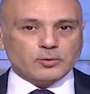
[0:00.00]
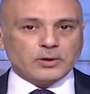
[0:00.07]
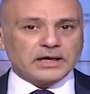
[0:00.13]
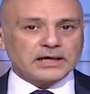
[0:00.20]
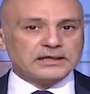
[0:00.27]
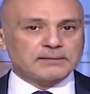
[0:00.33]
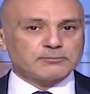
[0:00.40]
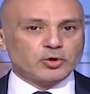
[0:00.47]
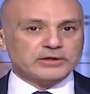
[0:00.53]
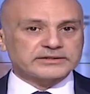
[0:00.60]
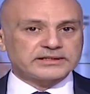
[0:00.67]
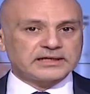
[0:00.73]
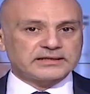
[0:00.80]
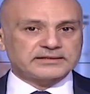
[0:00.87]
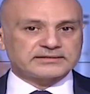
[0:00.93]
وعلى
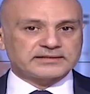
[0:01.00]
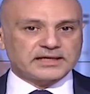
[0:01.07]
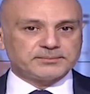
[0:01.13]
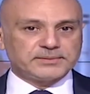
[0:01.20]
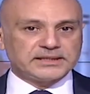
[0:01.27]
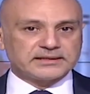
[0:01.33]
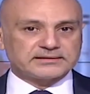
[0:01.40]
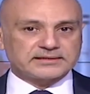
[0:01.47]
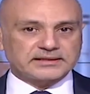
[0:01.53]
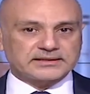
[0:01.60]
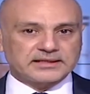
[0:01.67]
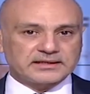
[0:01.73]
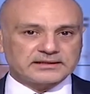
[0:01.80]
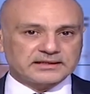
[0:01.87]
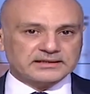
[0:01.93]
معضلة تأمين
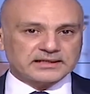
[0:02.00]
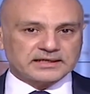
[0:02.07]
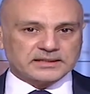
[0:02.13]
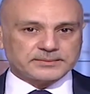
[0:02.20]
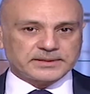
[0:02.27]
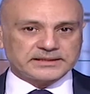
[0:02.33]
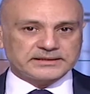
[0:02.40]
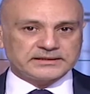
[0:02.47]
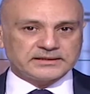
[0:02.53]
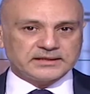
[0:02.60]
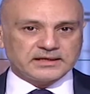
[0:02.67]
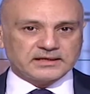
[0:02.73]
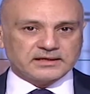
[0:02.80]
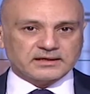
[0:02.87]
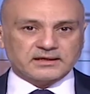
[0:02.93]
التيار الكهربائي
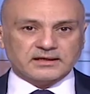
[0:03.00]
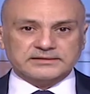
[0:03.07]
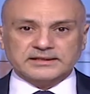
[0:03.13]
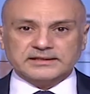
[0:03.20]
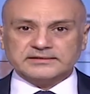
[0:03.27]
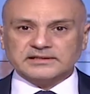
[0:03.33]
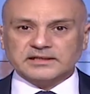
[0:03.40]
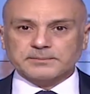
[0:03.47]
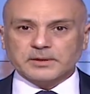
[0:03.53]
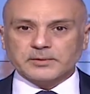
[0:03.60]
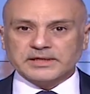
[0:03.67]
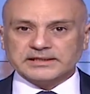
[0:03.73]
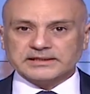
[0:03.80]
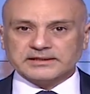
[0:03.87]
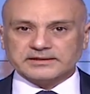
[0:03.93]
غادرت
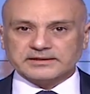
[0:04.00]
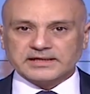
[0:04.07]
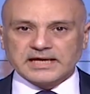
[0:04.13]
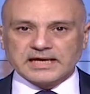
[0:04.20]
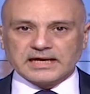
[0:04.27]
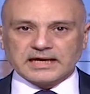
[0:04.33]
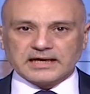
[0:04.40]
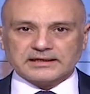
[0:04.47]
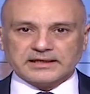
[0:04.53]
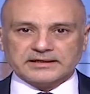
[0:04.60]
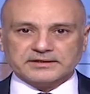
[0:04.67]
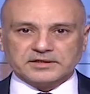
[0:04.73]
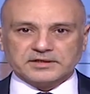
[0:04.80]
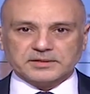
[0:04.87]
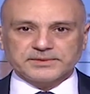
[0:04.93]
البواخر على
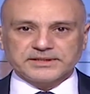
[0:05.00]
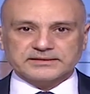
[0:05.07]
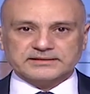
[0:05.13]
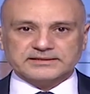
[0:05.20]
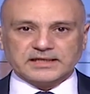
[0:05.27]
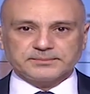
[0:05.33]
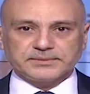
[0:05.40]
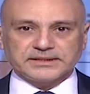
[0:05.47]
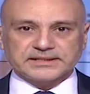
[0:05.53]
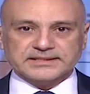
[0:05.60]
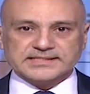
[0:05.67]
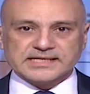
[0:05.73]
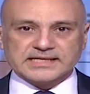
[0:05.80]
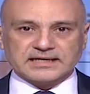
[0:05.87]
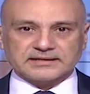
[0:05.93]
إكرامية
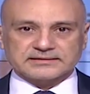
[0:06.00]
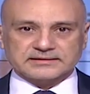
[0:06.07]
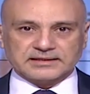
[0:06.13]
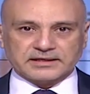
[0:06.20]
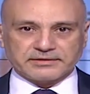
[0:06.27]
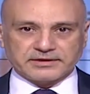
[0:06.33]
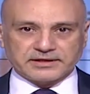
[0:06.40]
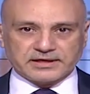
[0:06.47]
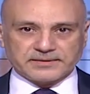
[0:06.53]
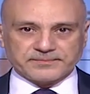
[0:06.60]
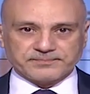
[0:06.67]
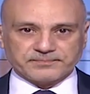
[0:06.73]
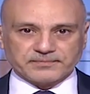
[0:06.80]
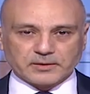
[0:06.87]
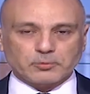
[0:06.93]
تأمين ساعة
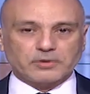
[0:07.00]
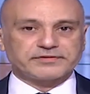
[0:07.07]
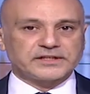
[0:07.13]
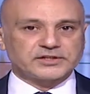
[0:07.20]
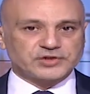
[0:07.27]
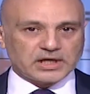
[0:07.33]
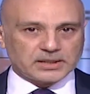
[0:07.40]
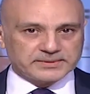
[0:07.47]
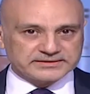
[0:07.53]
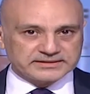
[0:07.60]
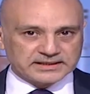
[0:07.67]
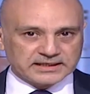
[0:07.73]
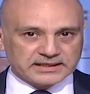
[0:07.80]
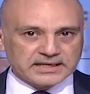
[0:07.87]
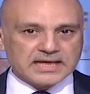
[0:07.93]
تغذية وفي
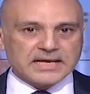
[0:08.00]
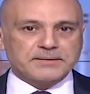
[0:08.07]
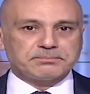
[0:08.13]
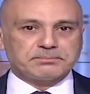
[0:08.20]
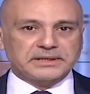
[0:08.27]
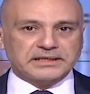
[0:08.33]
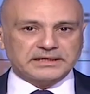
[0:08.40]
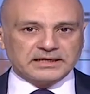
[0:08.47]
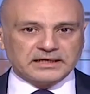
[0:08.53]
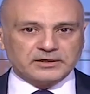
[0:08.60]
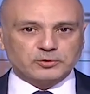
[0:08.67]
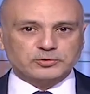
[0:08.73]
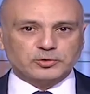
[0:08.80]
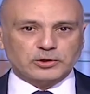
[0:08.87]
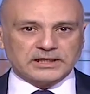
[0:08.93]
جعبتها
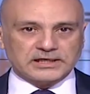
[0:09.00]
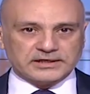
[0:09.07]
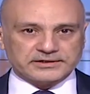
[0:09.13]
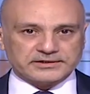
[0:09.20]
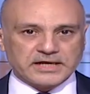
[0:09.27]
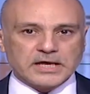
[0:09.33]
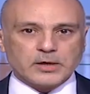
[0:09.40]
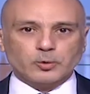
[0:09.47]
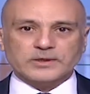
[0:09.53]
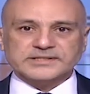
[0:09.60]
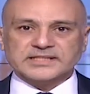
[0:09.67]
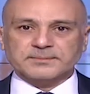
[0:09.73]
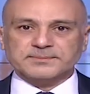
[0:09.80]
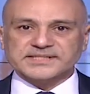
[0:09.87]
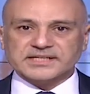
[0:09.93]
مليار دولار
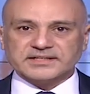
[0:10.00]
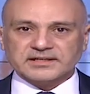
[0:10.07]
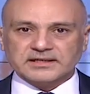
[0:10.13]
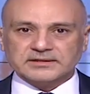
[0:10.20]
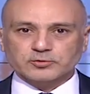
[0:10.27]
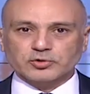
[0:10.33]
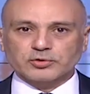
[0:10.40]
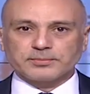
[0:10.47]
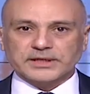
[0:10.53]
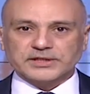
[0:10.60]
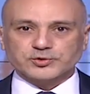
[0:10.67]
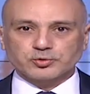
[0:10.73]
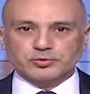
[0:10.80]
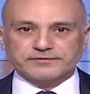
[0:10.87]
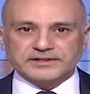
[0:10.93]
وسمسرات
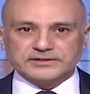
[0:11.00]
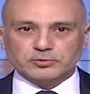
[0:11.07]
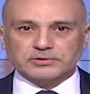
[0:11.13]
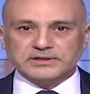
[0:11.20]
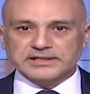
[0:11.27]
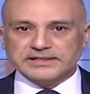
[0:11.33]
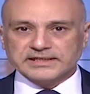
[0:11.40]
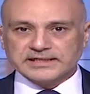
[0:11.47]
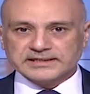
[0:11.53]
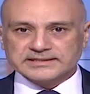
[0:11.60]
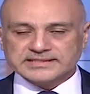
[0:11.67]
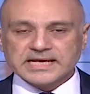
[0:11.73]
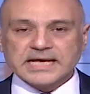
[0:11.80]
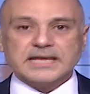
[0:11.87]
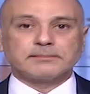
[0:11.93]
مكشوفه
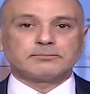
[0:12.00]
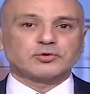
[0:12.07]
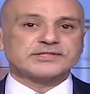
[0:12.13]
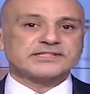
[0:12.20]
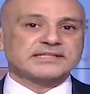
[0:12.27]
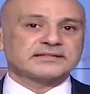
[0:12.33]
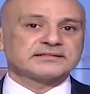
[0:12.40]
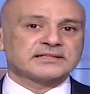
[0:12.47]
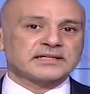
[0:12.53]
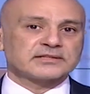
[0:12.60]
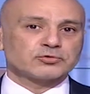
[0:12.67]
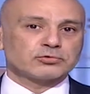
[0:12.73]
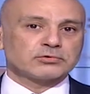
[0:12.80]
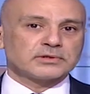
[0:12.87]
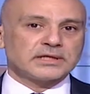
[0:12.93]
للناس
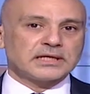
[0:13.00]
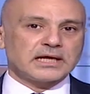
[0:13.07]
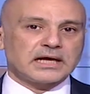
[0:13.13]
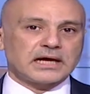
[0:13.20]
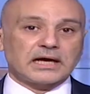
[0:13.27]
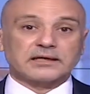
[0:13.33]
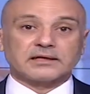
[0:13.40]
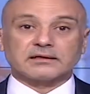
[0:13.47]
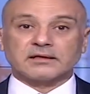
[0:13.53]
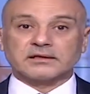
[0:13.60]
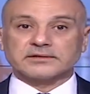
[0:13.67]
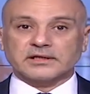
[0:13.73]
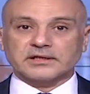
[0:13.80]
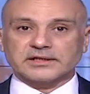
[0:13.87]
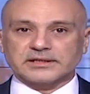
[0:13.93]
مستتره على
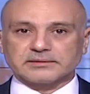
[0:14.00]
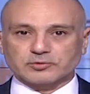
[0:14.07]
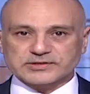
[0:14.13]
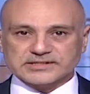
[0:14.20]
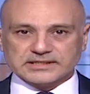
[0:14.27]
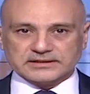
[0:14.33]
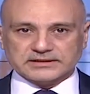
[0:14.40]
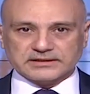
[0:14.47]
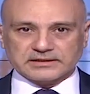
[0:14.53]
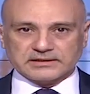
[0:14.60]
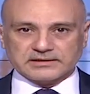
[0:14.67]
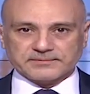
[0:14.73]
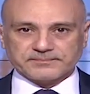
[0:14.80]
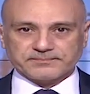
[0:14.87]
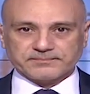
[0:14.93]
قضاء مستقيل